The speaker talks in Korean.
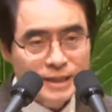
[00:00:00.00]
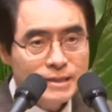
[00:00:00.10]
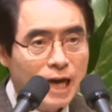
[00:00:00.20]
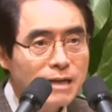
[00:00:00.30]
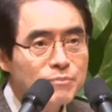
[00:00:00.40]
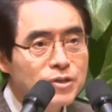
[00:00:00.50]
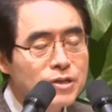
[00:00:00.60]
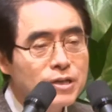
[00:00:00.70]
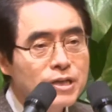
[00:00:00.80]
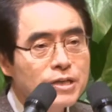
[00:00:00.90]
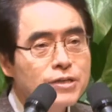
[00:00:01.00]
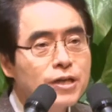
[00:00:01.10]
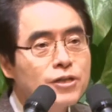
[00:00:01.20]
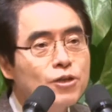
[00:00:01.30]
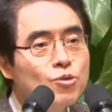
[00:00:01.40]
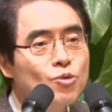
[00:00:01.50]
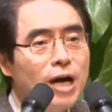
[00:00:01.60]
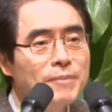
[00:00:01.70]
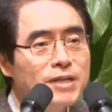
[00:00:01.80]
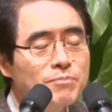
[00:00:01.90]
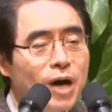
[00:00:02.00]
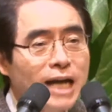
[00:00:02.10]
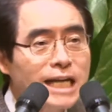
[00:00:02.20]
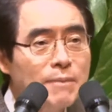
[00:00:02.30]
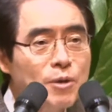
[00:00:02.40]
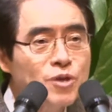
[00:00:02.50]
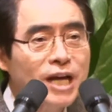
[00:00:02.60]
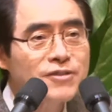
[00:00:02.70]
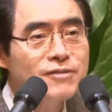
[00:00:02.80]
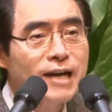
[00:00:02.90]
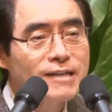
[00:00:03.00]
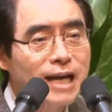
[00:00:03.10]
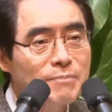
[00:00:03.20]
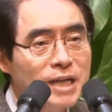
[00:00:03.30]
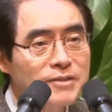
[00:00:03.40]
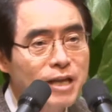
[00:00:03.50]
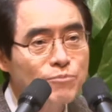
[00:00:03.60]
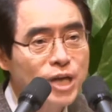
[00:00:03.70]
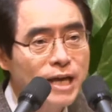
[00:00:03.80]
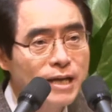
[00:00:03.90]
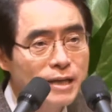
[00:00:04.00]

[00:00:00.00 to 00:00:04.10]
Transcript: 사람들이 이렇게 연구하면은 뭐 하나님의 우리가 형상을 닮았기 때문에